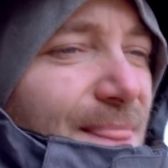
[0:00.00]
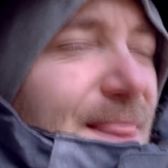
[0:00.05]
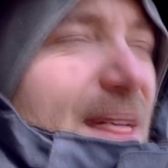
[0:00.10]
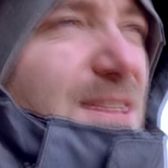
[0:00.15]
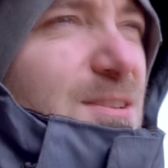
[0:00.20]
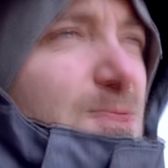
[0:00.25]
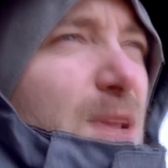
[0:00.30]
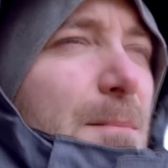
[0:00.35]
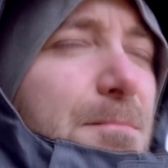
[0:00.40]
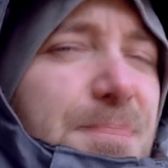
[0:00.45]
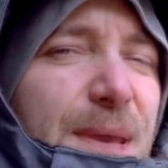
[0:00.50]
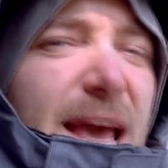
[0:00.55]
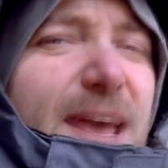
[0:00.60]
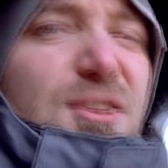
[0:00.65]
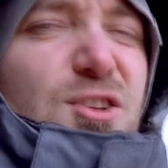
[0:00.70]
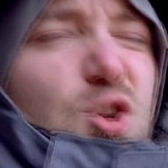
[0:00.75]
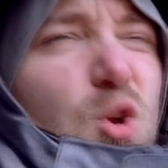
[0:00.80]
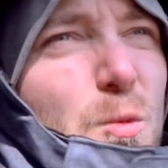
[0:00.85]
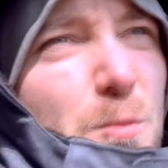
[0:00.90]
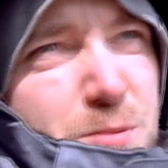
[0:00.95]
dadzą nam
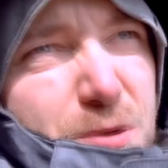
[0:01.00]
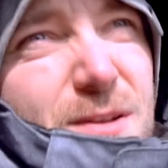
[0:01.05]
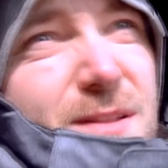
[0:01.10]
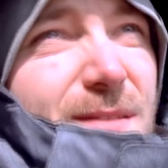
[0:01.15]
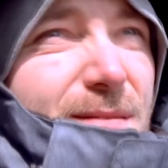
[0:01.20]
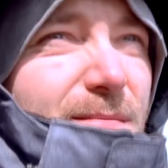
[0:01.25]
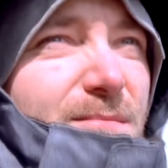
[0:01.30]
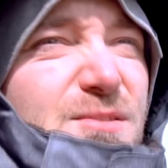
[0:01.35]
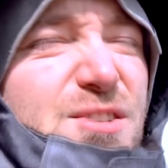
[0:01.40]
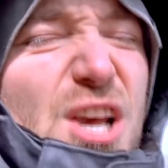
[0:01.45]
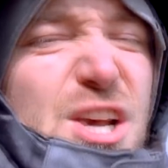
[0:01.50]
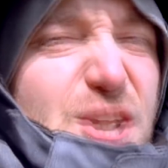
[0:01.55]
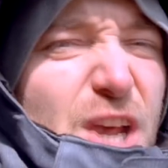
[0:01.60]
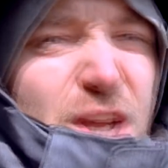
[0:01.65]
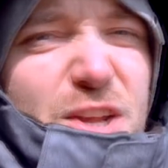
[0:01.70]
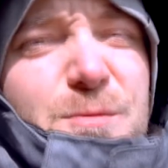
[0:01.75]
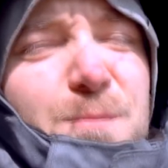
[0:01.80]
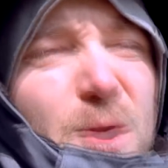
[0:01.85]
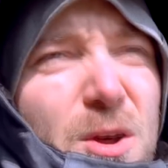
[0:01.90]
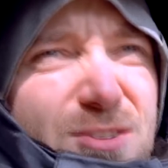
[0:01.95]
5 lub
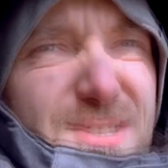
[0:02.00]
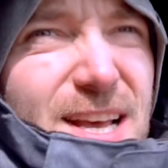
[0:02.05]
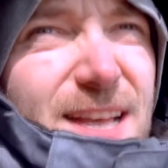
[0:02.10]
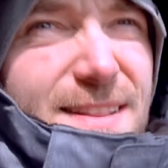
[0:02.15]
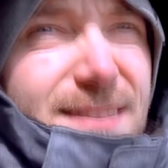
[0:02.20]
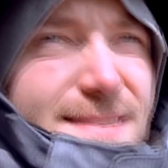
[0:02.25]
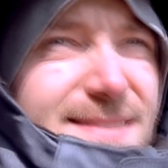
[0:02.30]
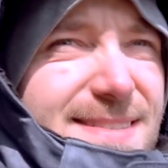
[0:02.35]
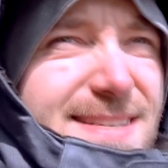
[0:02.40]
10%